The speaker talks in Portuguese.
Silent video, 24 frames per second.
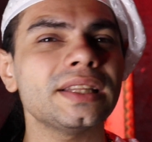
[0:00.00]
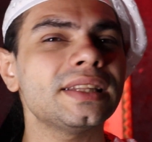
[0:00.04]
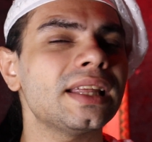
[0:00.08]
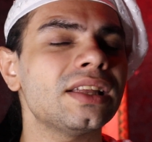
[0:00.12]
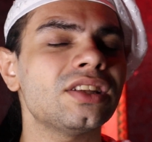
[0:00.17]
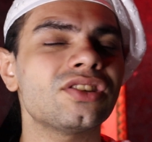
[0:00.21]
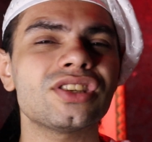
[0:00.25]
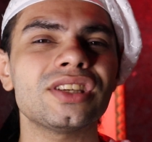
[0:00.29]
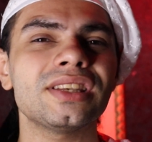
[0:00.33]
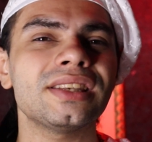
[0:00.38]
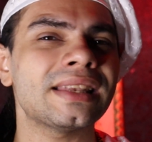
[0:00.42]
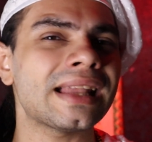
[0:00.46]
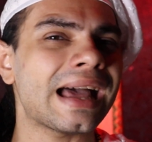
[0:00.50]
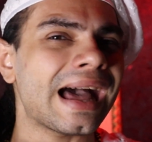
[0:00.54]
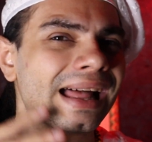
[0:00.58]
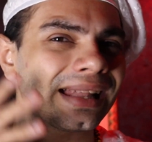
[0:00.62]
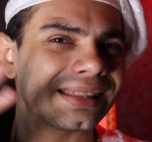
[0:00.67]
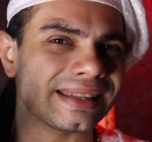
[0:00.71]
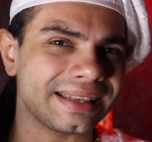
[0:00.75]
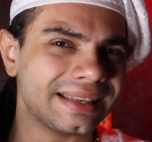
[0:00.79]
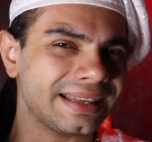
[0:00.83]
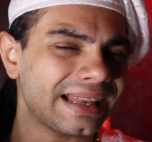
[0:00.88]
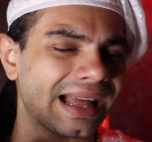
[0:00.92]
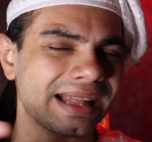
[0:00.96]
entendi
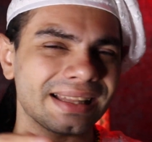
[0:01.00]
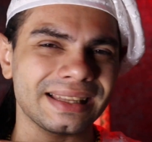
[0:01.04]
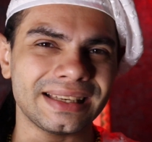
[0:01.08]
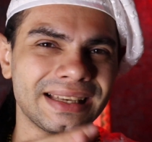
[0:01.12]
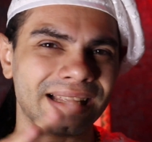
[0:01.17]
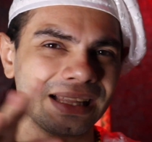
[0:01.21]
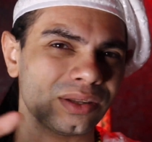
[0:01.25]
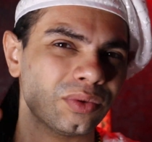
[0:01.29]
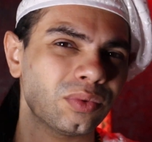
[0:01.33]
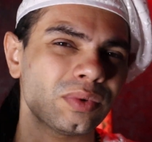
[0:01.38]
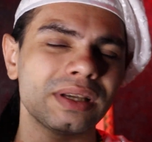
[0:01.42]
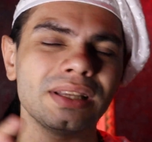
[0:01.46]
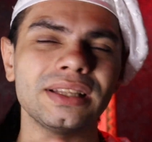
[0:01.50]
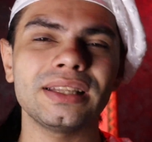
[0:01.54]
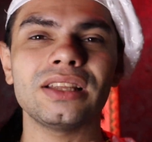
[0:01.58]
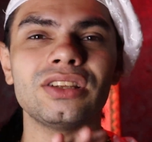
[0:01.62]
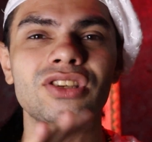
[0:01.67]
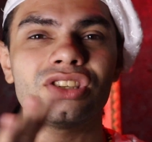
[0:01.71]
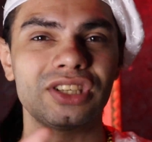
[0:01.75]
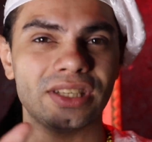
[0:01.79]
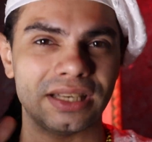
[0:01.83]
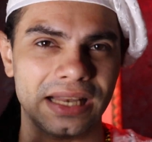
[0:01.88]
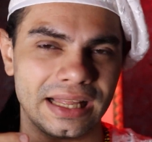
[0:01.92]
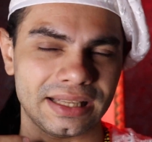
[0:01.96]
nada, nada, nada, nunca
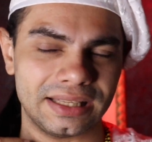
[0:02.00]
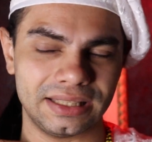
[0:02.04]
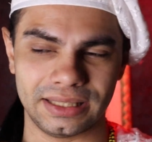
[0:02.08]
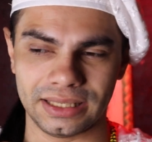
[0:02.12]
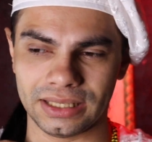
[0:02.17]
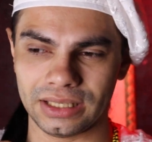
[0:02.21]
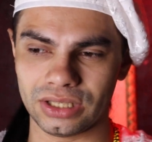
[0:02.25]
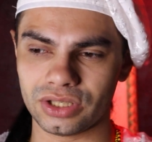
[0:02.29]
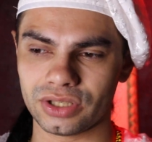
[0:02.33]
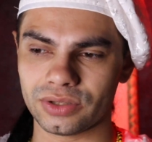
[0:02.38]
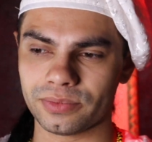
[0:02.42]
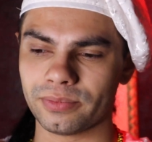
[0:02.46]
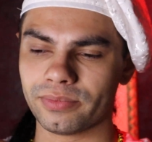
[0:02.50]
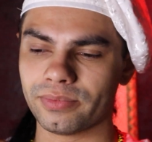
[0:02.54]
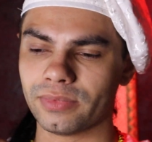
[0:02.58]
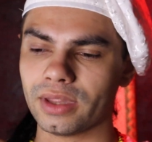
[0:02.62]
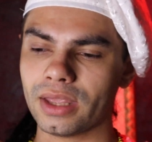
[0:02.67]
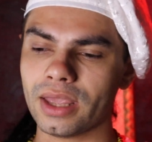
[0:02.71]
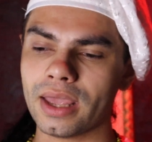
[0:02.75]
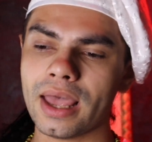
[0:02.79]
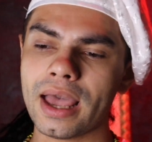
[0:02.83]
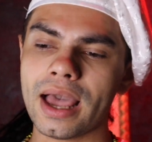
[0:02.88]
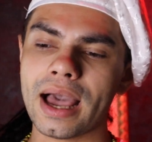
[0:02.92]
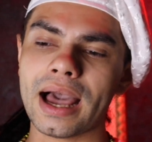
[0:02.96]
entendi nada deles.
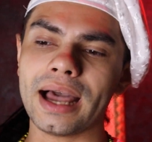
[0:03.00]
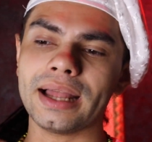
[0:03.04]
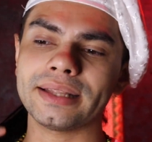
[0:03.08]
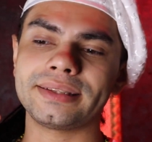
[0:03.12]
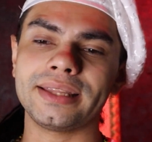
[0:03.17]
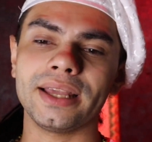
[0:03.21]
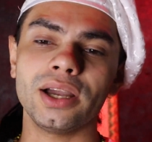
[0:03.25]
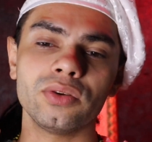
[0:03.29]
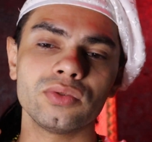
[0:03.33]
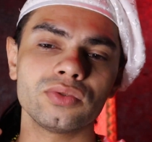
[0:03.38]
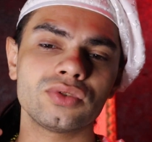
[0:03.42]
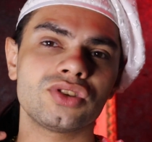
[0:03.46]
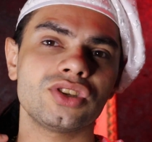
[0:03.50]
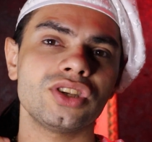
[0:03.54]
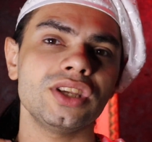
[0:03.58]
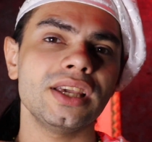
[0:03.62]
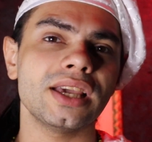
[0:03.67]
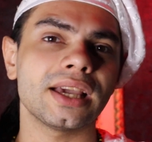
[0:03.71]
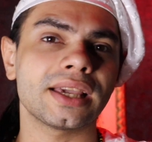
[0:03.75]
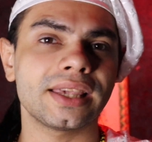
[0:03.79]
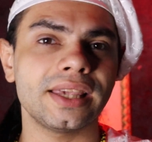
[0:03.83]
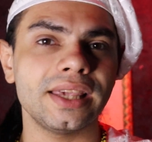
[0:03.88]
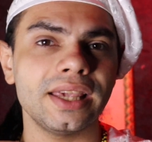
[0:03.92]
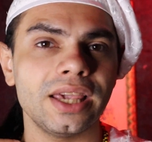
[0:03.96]
Até um
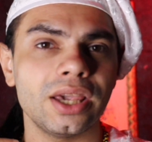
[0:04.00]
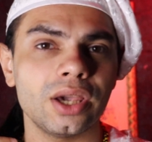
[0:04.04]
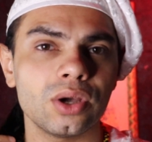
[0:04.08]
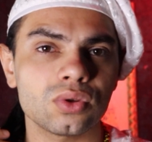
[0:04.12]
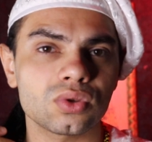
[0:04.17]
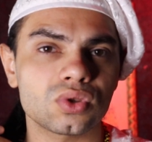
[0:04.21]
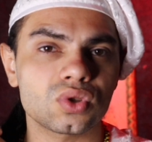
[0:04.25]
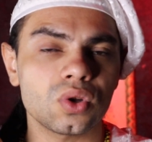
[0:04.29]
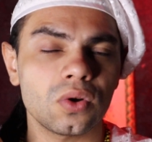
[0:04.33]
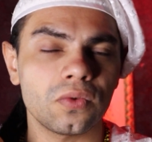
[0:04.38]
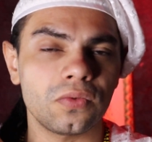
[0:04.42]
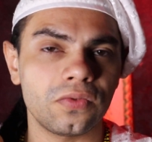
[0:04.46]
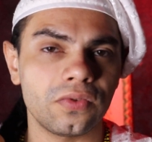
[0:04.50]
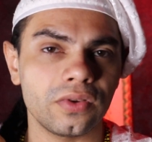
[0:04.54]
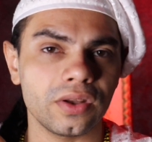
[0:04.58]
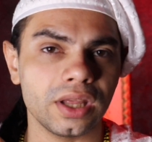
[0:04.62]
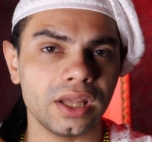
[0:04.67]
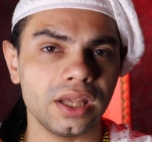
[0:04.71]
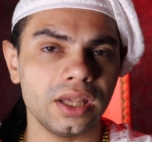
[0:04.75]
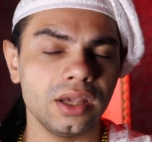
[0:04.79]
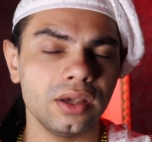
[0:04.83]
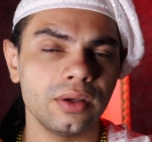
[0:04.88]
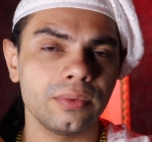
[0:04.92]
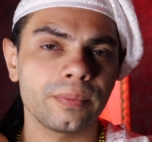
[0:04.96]
dia que eu
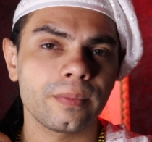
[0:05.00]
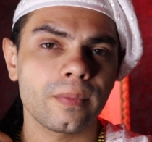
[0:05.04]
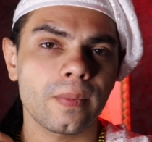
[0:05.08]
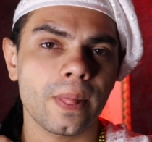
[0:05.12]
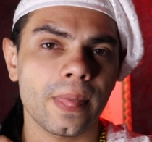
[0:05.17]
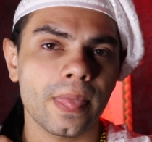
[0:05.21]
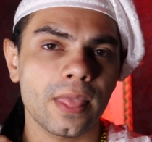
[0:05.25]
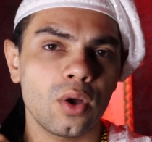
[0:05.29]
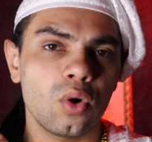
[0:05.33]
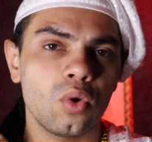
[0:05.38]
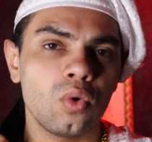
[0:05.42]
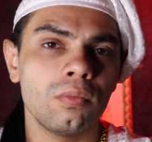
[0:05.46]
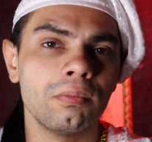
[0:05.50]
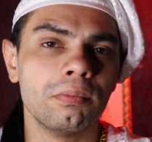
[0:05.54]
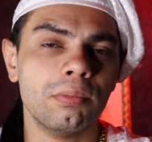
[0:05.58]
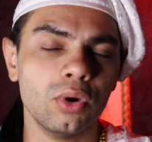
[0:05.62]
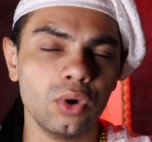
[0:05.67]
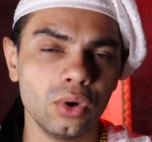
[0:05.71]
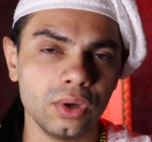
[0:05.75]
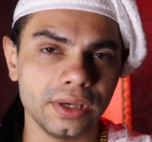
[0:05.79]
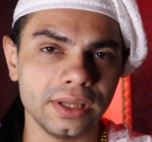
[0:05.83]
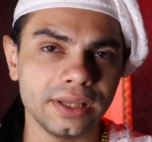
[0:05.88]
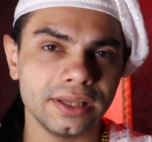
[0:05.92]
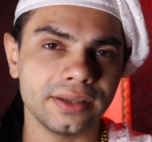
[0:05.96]
sofri um
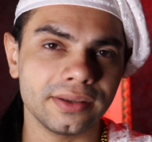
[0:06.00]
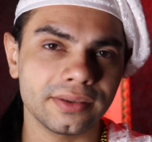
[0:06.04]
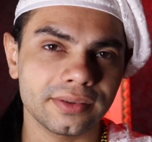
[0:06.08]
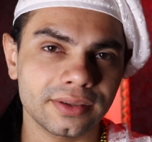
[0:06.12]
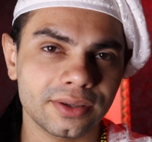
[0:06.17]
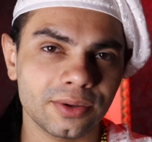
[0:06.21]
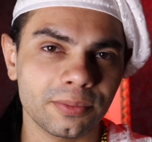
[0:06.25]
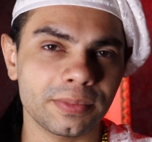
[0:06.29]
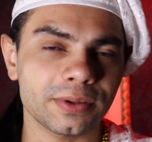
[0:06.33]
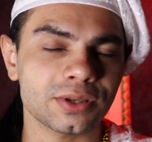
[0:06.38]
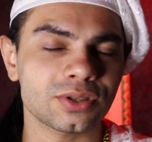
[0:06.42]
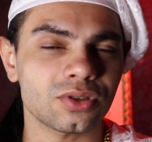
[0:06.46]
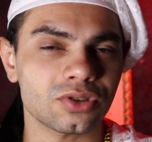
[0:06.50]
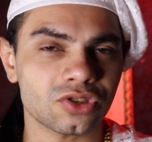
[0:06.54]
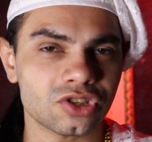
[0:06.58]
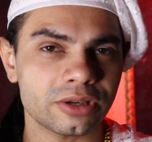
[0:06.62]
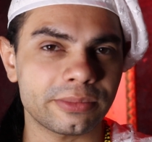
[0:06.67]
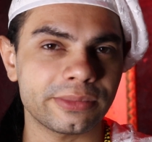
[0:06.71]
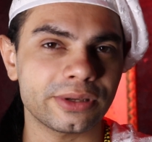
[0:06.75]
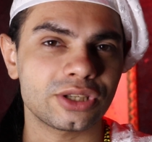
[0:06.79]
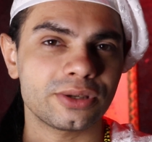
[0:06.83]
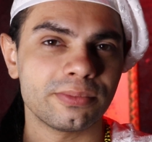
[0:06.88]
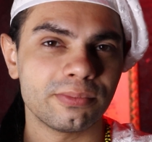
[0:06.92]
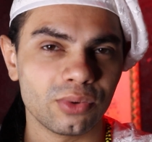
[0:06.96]
bullying, que o pessoal
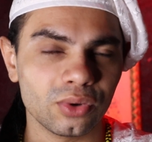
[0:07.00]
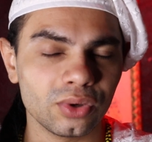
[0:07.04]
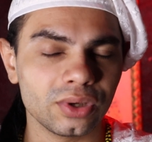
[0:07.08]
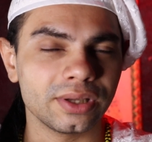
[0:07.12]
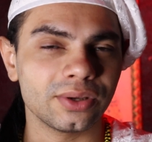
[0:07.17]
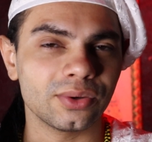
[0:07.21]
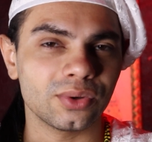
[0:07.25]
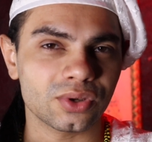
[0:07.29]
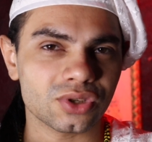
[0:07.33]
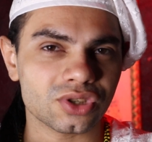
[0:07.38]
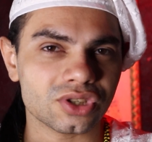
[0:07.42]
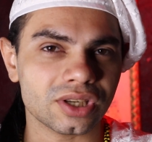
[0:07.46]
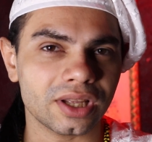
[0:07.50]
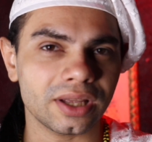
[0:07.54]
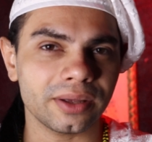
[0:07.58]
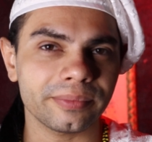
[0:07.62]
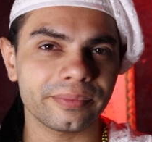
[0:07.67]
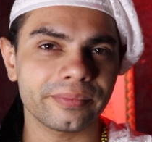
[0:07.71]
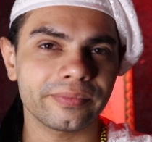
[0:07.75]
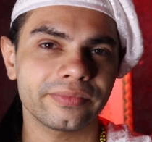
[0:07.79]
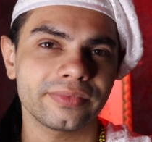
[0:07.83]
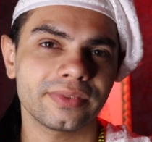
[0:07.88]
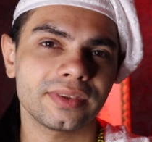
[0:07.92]
chama de bullying hoje, né?